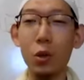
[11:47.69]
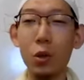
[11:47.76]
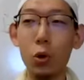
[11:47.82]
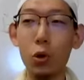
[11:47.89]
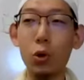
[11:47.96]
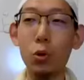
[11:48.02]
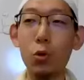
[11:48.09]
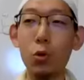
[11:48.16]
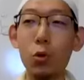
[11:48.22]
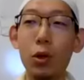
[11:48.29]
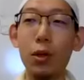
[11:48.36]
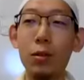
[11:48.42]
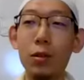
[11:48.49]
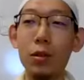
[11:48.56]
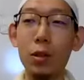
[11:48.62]
都是通
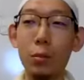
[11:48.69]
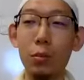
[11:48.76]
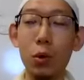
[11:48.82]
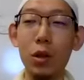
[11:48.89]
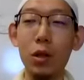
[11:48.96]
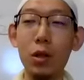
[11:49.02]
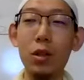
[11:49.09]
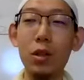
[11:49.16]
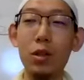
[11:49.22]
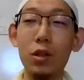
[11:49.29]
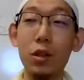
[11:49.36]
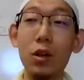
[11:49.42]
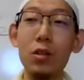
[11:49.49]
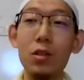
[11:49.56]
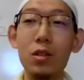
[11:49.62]
过你不断的这个
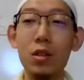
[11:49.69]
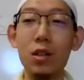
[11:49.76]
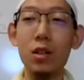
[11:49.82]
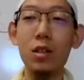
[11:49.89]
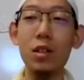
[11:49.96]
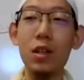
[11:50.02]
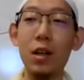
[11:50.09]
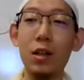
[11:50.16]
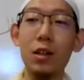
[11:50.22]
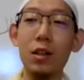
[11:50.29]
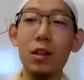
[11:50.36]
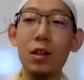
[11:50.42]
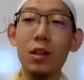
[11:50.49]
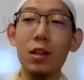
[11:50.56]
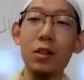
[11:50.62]
提高自己的信仰
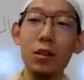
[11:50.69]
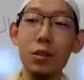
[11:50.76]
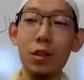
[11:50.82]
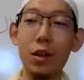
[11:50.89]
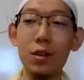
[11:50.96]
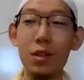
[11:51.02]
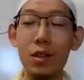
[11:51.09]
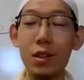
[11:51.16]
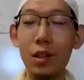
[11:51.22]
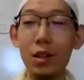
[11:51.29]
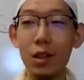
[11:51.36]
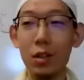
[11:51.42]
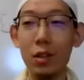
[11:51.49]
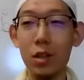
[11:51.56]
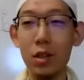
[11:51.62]
的档
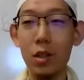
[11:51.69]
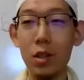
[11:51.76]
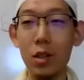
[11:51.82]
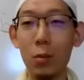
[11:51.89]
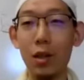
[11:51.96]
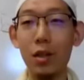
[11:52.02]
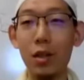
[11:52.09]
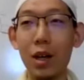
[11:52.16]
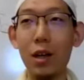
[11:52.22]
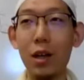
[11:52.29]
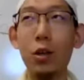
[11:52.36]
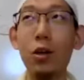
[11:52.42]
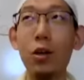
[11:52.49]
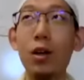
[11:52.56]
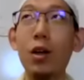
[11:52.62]
次和等级，以便你
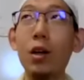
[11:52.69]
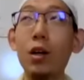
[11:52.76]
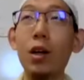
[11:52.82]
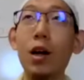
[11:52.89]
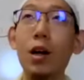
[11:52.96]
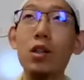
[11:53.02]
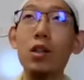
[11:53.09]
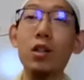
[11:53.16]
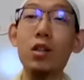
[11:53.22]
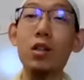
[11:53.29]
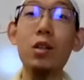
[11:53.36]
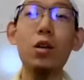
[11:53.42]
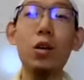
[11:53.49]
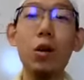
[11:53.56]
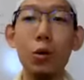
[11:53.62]
达到啊这
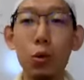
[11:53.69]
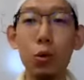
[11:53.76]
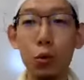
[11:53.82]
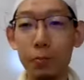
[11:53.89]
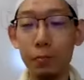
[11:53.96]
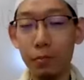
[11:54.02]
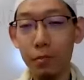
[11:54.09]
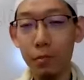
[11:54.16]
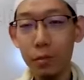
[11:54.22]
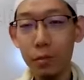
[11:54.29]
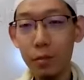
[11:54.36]
个新的高度。